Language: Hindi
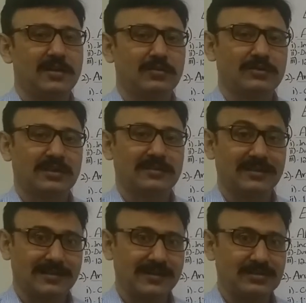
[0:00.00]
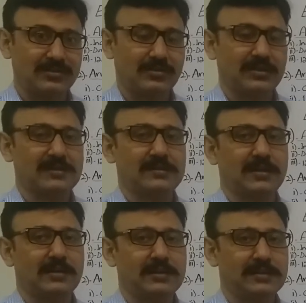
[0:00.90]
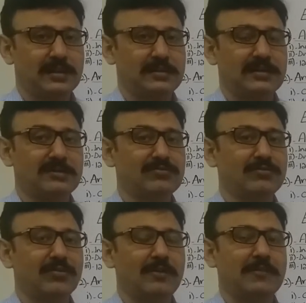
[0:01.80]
उसके अंदर रेड शार्टनेस आ गई है यानी उसको हम